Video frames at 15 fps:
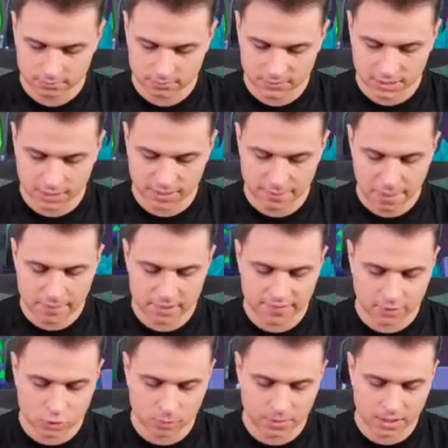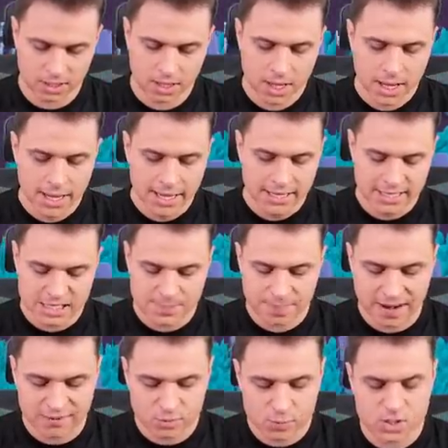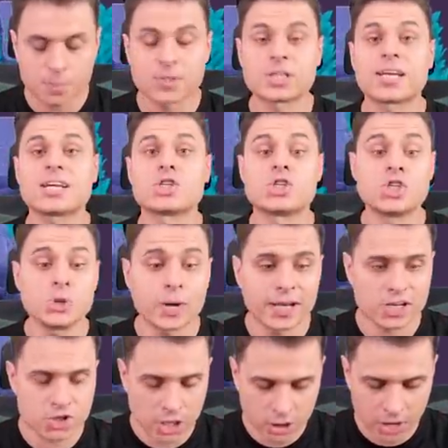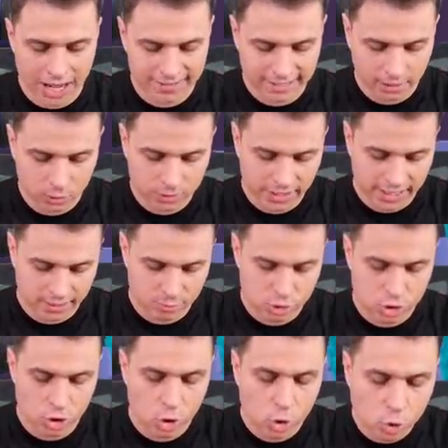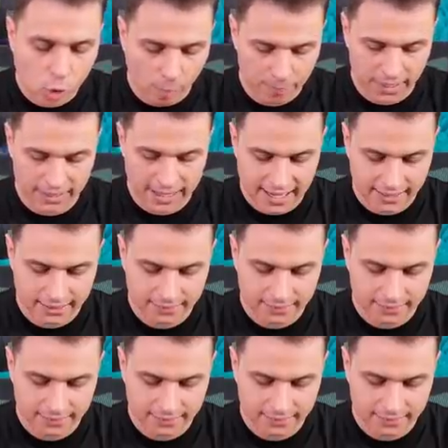Dobra, mamy dwa kubiki I sprawdźmy sobie teraz siłę naszego ataku na jakimś chłopie, tak?